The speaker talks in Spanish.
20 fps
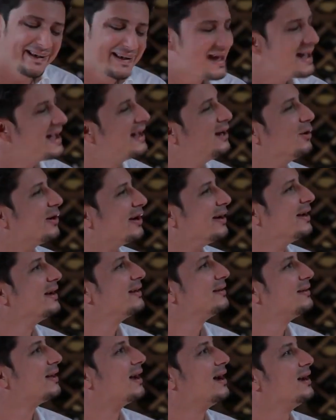nada lo que hay
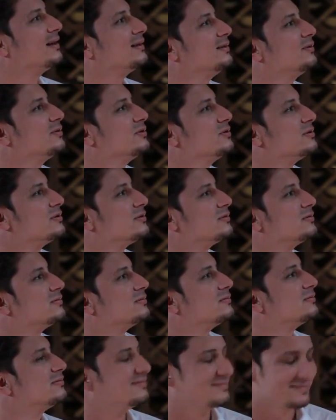en esta carta.
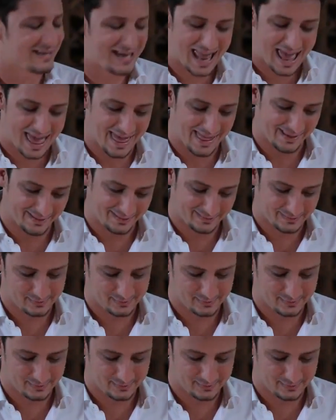Nada.